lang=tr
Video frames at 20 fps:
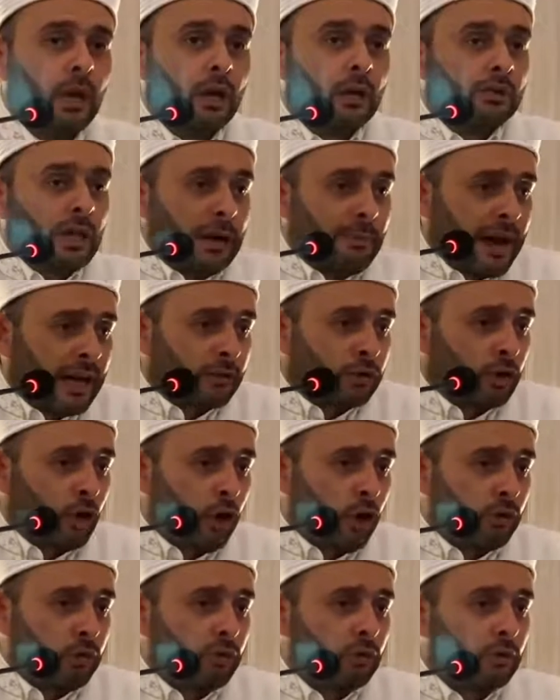namaz
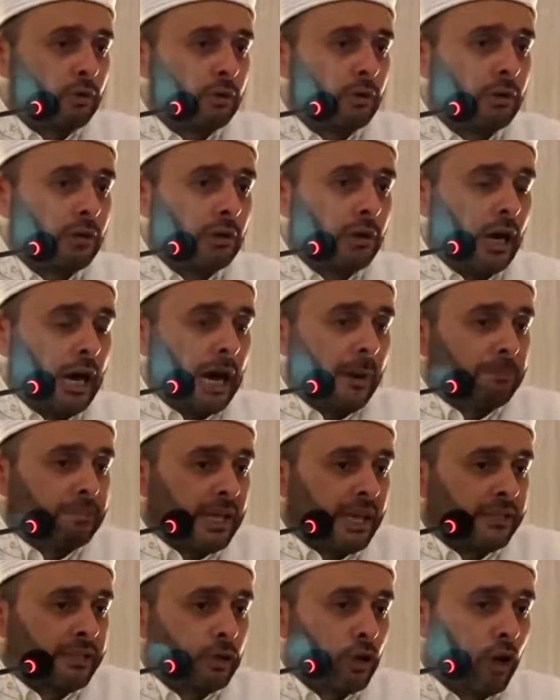yok,
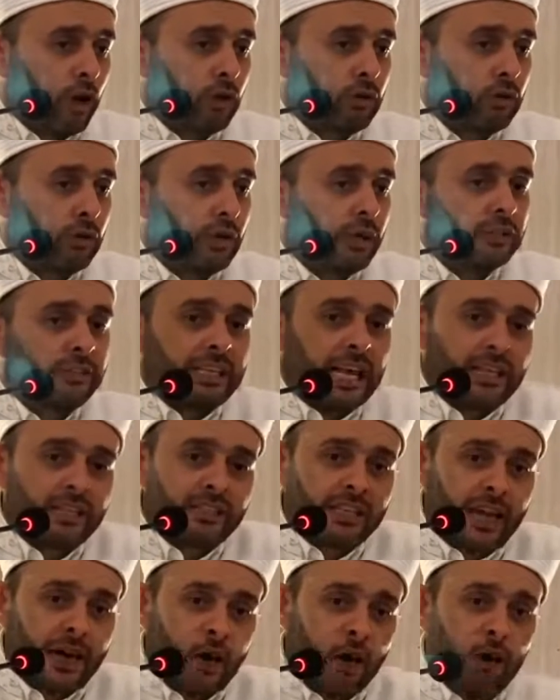abdest yok,
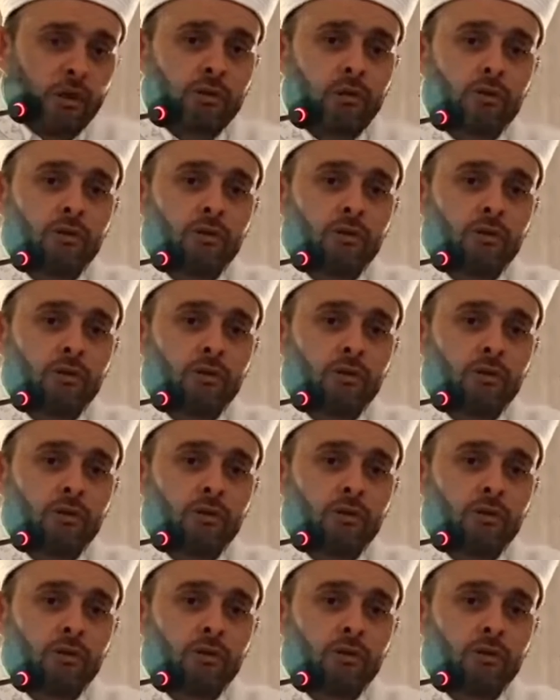secde yok.